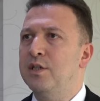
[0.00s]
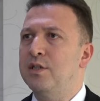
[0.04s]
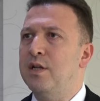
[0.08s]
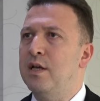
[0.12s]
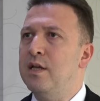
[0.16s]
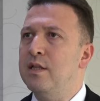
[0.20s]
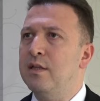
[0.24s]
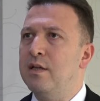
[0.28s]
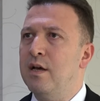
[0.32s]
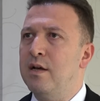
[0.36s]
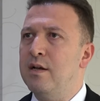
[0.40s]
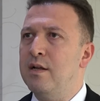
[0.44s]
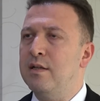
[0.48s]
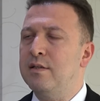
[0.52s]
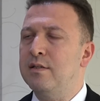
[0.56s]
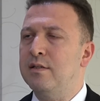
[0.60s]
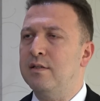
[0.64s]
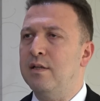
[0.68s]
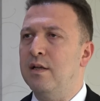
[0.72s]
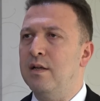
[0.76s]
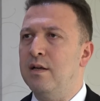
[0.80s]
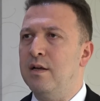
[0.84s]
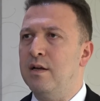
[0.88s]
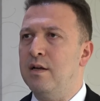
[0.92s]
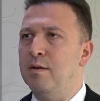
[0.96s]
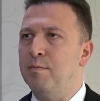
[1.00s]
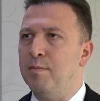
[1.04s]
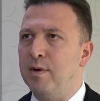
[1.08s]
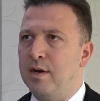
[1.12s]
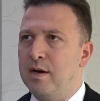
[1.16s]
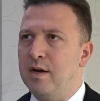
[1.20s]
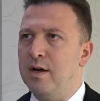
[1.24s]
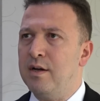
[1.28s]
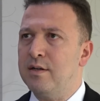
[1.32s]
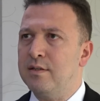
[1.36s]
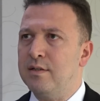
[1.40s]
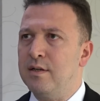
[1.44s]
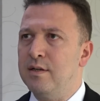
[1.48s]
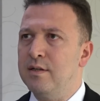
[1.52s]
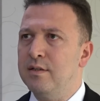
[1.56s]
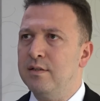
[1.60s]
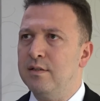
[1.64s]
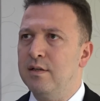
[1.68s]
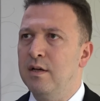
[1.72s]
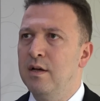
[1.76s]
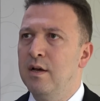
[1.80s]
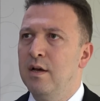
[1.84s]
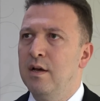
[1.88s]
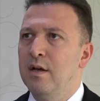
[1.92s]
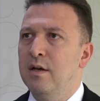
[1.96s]
işte internet sitelerine
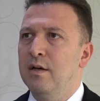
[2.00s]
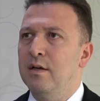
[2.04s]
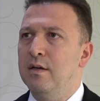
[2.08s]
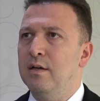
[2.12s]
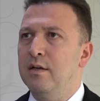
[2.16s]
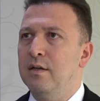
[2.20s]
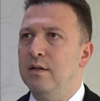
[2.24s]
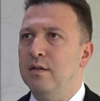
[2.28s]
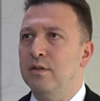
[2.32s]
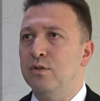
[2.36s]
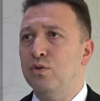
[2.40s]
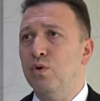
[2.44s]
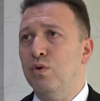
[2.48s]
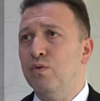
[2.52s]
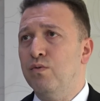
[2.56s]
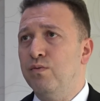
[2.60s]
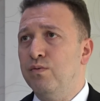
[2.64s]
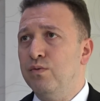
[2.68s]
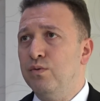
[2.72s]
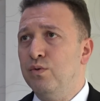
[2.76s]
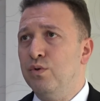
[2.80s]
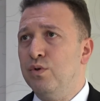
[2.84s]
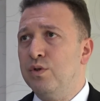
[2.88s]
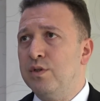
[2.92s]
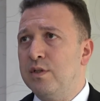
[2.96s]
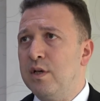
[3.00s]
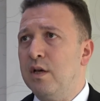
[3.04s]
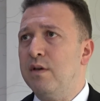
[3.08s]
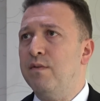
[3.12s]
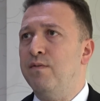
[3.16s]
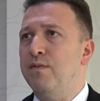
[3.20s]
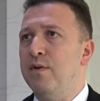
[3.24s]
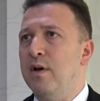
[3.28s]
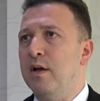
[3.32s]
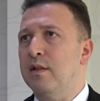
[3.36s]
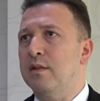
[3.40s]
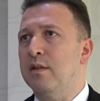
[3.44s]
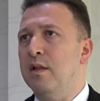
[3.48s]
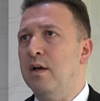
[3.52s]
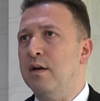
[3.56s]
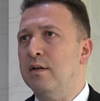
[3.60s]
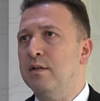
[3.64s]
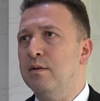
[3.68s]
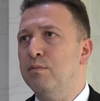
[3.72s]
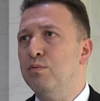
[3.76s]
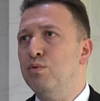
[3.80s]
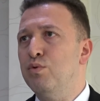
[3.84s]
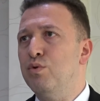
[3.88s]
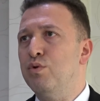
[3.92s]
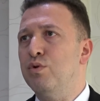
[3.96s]
bakarsanız e, çok yüksek
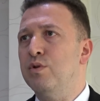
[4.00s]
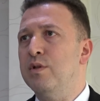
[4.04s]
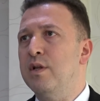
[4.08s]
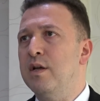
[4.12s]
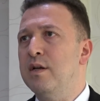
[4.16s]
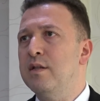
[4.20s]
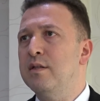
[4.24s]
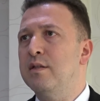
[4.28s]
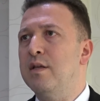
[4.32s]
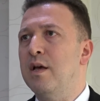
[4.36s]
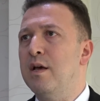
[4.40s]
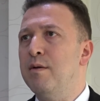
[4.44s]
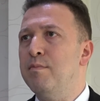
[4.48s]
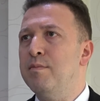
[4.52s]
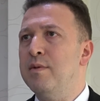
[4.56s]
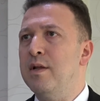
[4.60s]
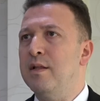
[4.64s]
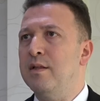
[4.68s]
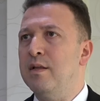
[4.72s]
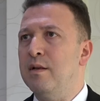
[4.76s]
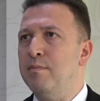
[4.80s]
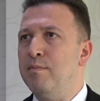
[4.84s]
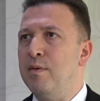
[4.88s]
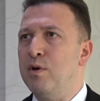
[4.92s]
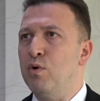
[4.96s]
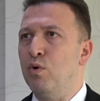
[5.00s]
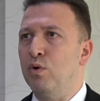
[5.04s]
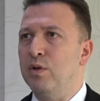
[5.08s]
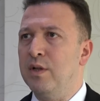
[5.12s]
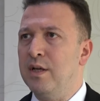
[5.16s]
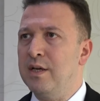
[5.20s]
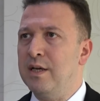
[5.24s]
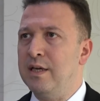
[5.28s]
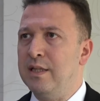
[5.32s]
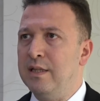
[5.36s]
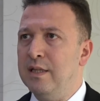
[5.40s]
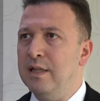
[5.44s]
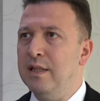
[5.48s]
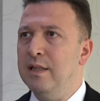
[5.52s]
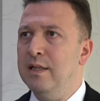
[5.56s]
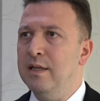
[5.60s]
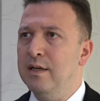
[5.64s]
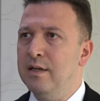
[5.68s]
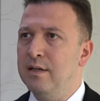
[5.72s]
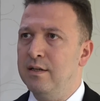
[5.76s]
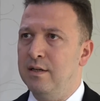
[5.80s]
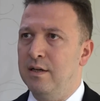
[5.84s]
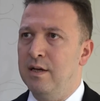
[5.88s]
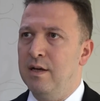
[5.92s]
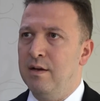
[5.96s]
fiyatlarda bu ürünleri ürünlerin temin edilme yoluna
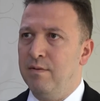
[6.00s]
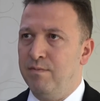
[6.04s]
gidildiği,